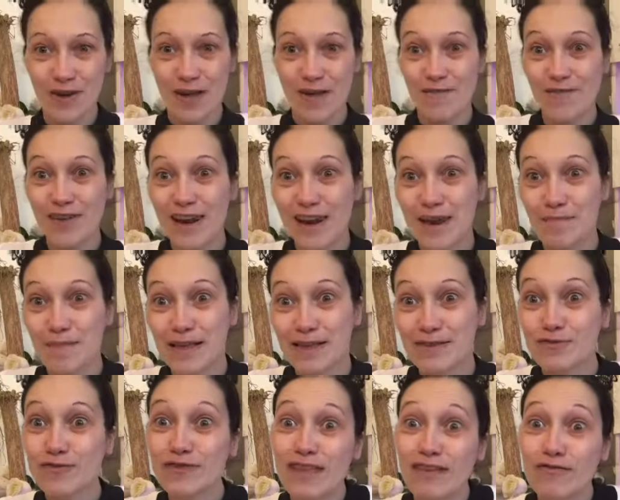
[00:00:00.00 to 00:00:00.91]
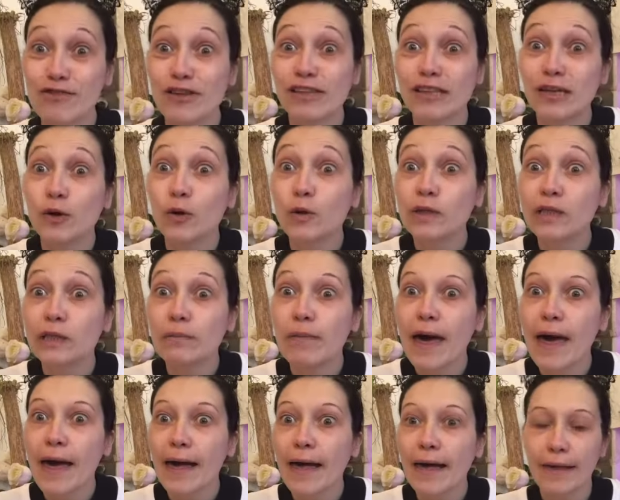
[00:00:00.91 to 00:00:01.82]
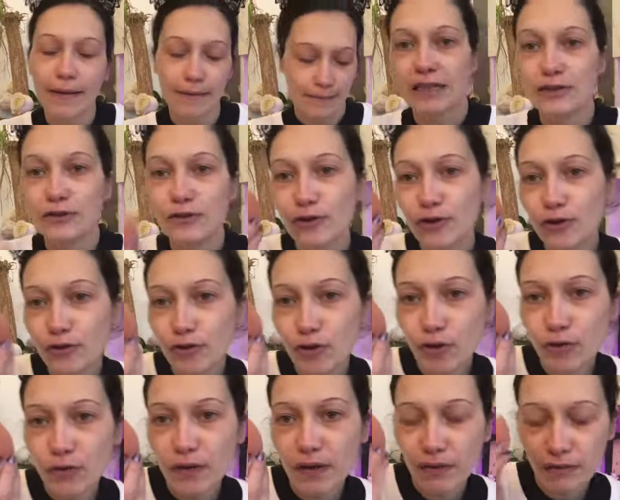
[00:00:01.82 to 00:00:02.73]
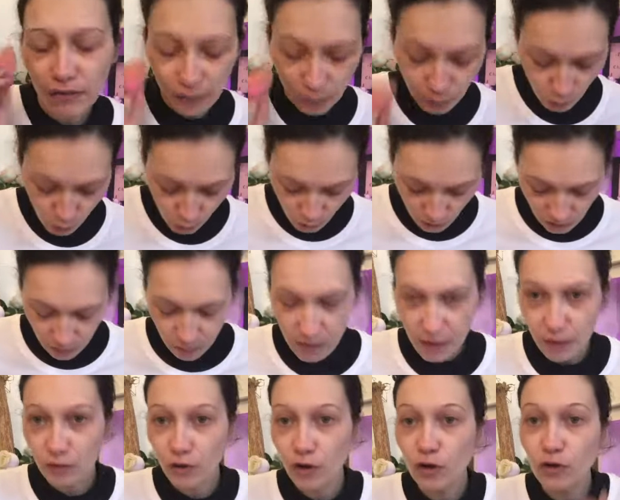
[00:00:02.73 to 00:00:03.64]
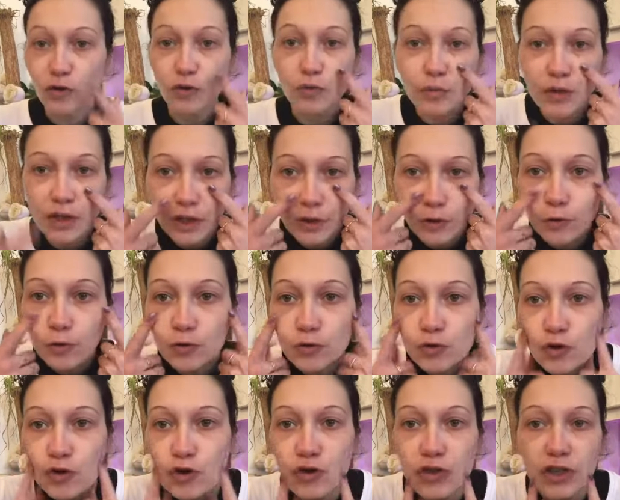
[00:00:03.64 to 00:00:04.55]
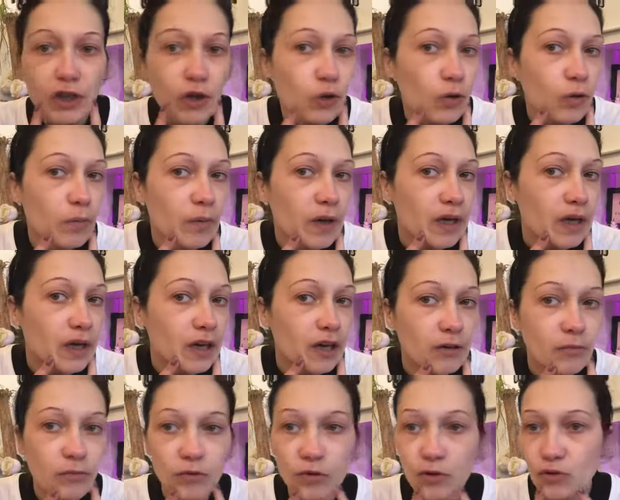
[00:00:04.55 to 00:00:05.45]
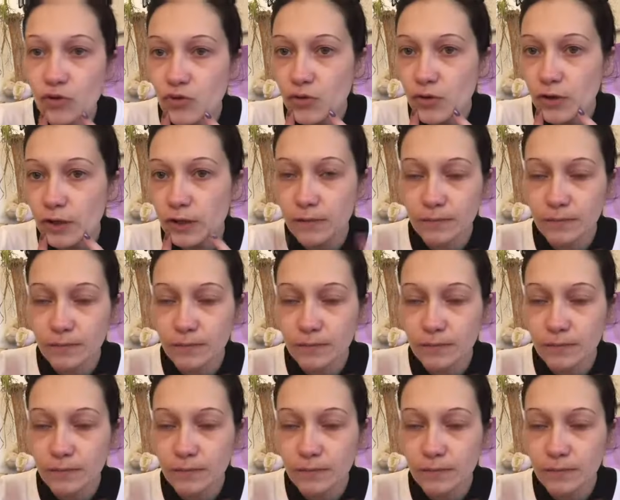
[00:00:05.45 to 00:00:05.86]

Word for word: Pour avoir l'impression d'avoir des gros nibards. Et de l'autre côté, avec mon Beauty Blender. Donc bien entendu, je n'ai que ma crème de jour.